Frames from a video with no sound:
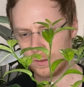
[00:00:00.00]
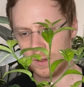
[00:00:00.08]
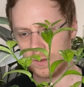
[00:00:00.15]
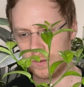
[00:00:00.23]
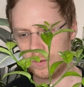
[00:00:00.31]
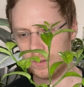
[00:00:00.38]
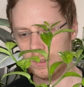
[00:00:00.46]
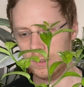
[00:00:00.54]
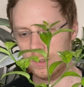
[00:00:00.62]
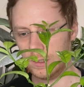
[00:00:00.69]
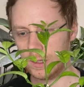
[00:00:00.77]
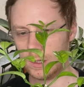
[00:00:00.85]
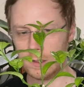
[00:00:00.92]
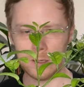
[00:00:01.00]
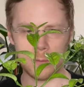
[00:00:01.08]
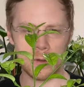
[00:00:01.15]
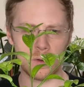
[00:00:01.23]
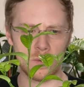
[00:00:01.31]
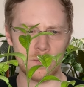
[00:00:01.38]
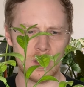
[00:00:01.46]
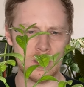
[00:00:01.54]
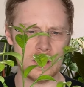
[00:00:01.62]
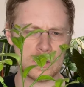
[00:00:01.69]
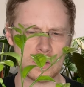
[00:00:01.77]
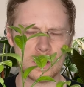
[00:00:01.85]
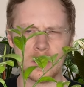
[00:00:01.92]
Das ist die Idee dahinter, aber können wir ja
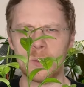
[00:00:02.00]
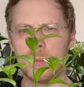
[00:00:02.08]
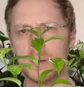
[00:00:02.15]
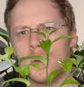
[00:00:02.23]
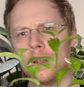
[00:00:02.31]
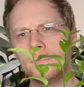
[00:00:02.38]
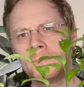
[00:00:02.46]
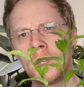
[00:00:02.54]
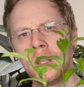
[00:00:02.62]
nächstes Jahr nochmal machen.